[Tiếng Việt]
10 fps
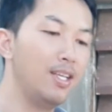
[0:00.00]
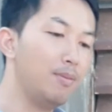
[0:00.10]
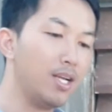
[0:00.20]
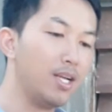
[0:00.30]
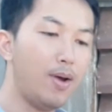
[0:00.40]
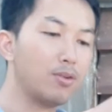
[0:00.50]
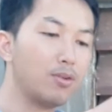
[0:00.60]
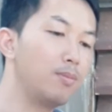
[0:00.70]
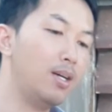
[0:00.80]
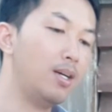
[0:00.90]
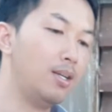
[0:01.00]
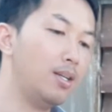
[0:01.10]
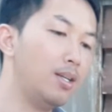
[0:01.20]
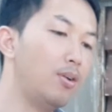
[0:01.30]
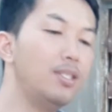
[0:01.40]
Mời các bạn cùng
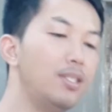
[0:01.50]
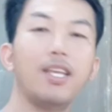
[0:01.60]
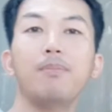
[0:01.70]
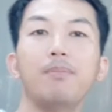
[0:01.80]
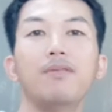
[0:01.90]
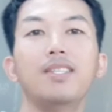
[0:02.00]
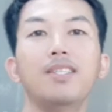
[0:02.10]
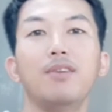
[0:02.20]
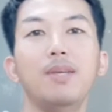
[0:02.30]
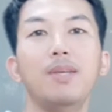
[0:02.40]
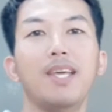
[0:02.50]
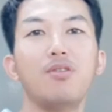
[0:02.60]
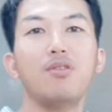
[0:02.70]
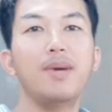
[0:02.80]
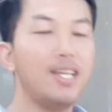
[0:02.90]
đón xem video tiếp theo
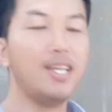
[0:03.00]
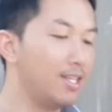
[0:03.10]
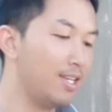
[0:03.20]
của mình nhá.